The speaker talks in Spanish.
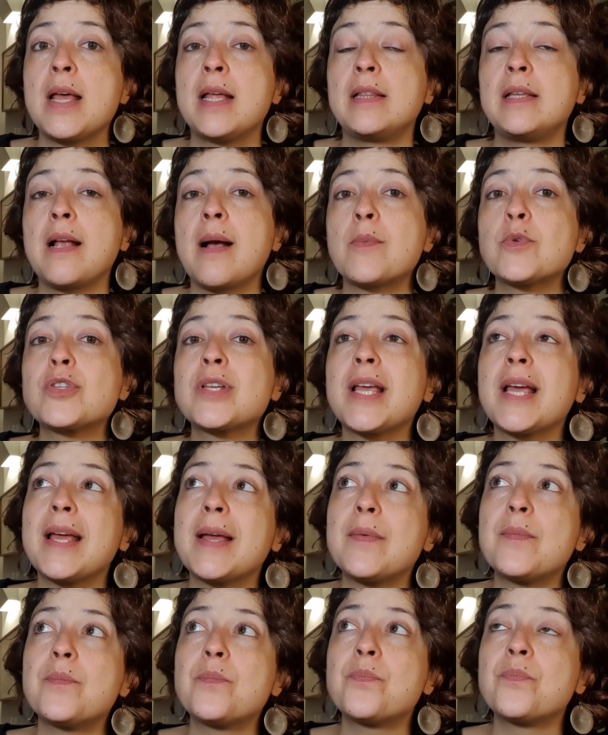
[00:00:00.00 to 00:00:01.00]
Digamos
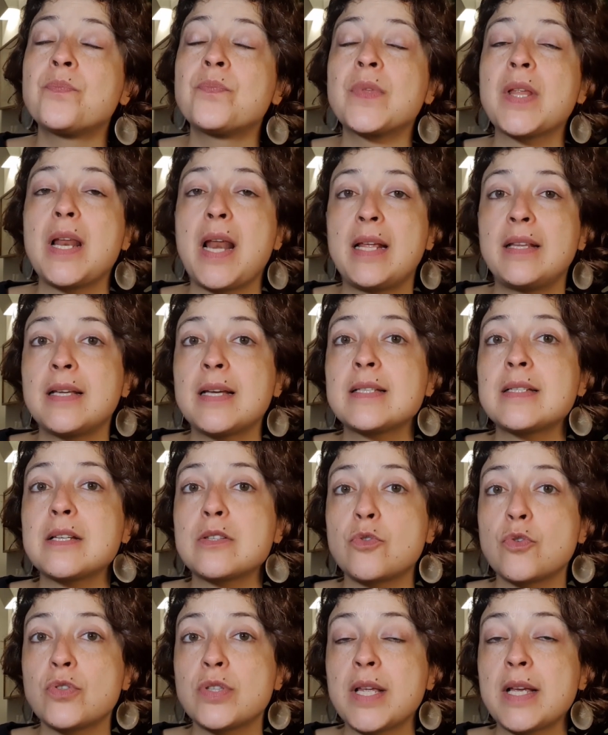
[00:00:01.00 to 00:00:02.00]
que Mm, la idea es que
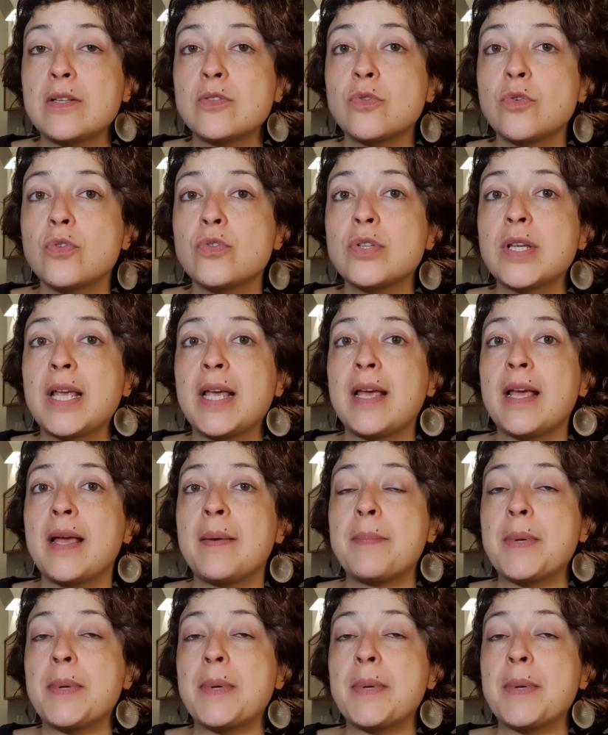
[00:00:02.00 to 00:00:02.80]
estos textos que